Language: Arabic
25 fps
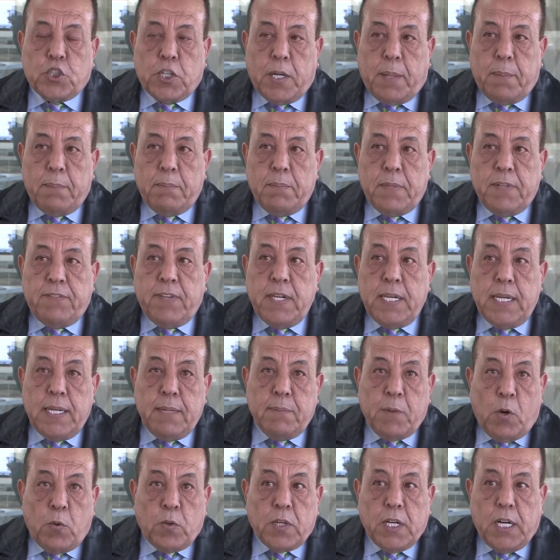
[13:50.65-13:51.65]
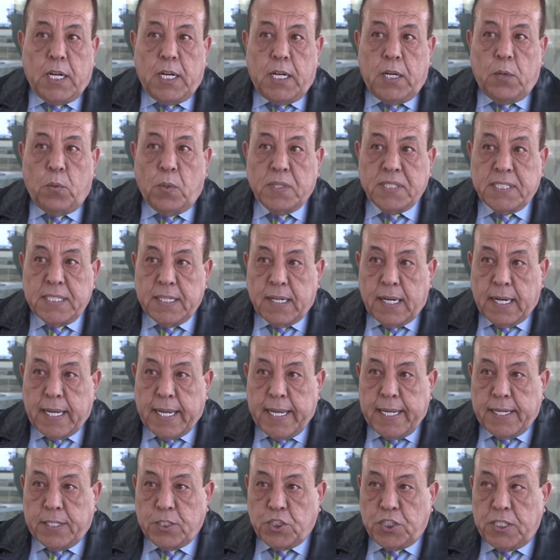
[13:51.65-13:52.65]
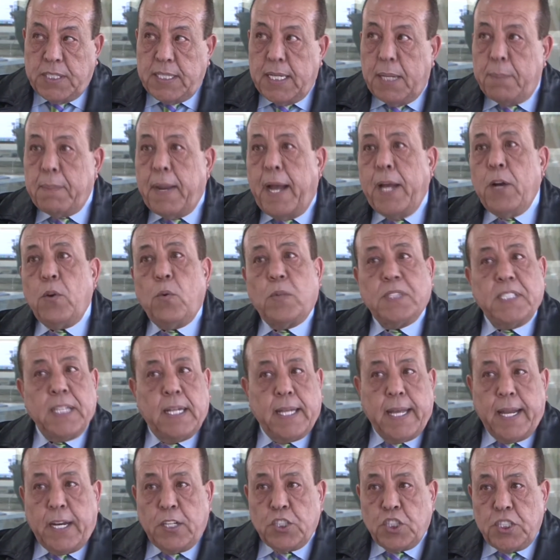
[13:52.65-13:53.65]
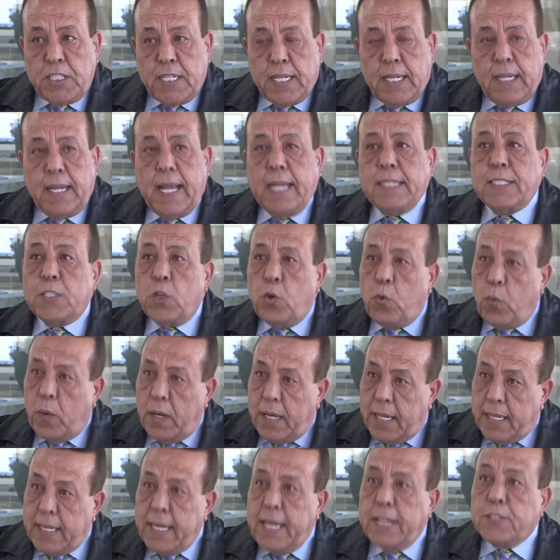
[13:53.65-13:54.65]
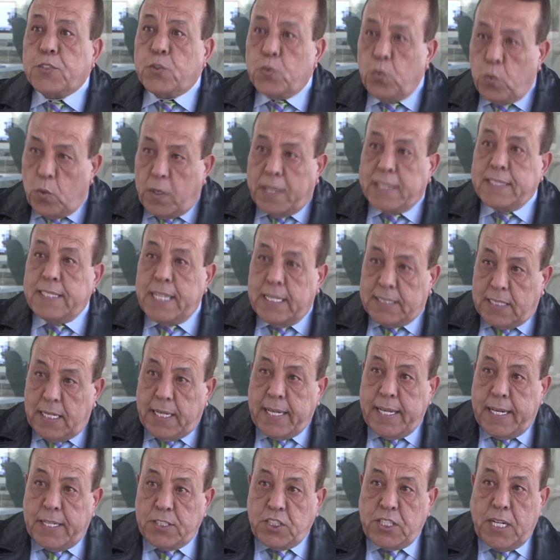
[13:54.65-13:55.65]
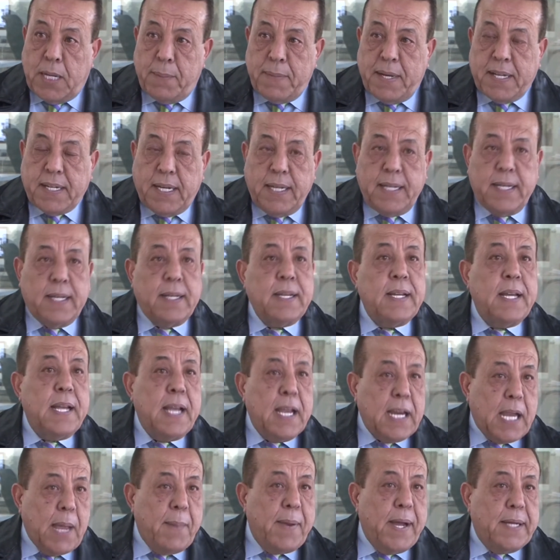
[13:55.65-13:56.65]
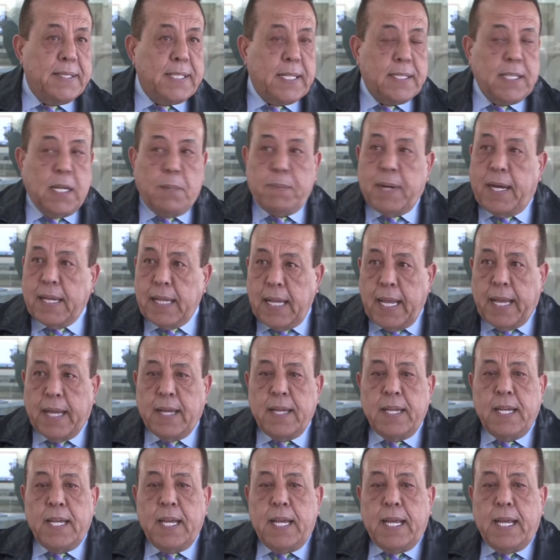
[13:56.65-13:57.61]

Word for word: ترامب في موقع وزير الخارجية مع أن وزير الخارجية ليس هو الذي يصوغ السياسة الخارجية الأمريكية كما يعتقد البعض لا